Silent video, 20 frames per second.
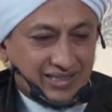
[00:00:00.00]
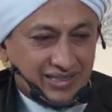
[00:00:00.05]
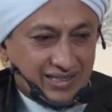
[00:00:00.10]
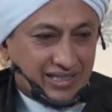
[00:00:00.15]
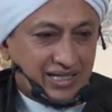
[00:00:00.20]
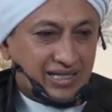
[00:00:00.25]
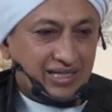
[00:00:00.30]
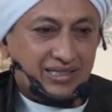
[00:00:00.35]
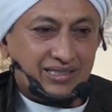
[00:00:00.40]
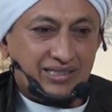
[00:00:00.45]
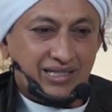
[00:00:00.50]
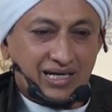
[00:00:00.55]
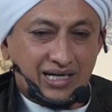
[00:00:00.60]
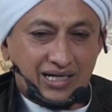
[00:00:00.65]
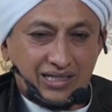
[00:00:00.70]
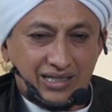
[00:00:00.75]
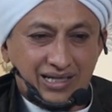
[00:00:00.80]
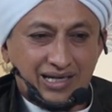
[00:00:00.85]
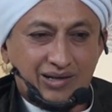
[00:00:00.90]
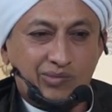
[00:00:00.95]
Makanya
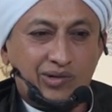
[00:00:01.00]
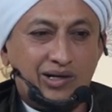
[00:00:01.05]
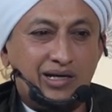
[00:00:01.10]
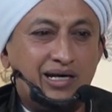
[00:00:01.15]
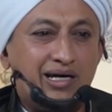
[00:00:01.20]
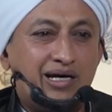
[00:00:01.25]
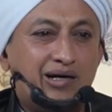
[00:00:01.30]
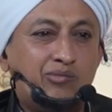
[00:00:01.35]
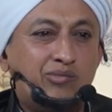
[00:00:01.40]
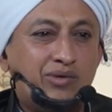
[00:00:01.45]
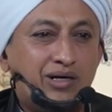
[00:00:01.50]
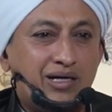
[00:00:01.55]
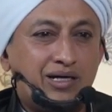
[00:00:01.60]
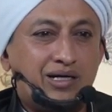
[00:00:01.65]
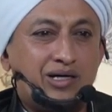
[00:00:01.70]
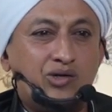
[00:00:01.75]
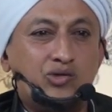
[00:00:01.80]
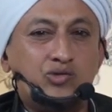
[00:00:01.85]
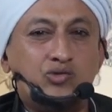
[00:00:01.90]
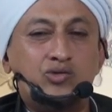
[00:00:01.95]
jangan lama-lama
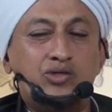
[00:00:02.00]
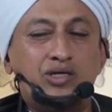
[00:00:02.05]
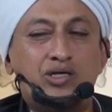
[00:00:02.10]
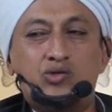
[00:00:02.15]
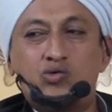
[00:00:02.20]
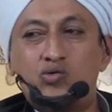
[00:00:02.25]
kalau sudah